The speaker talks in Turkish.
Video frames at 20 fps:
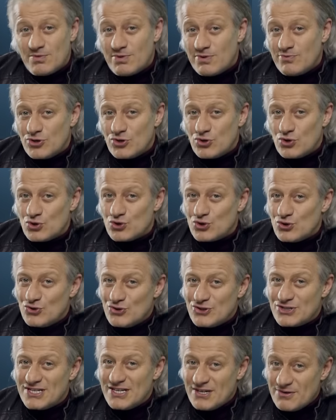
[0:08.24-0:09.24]
Babamın
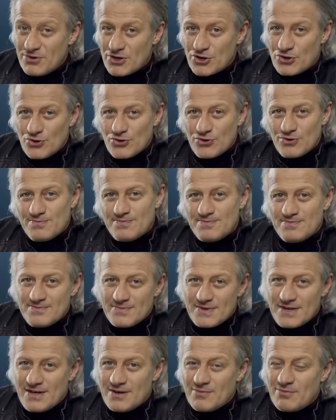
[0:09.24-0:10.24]
gözünün içine bakıyorum.
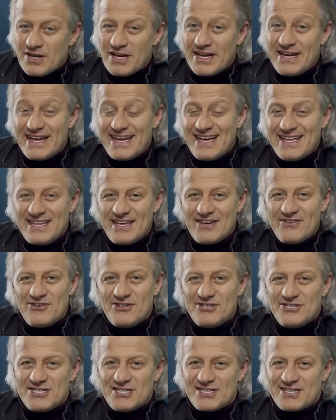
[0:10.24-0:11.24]
Bana ne
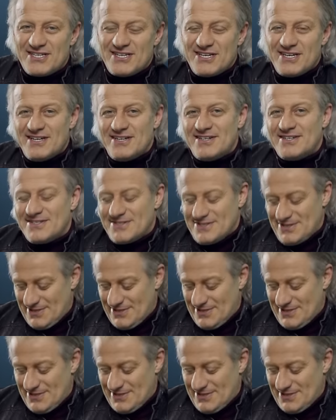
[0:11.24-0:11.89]
hediye verecek diye.